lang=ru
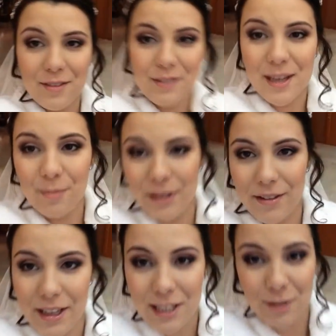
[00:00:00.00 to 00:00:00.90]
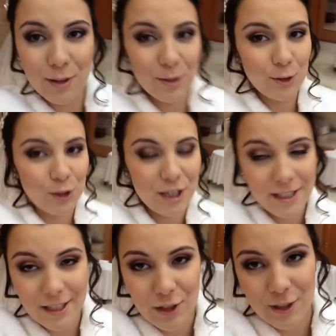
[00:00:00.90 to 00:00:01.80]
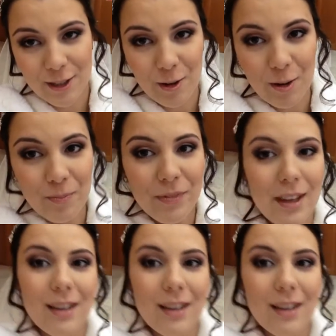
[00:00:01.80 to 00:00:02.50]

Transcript: Всем привет! Сегодня уже третье число.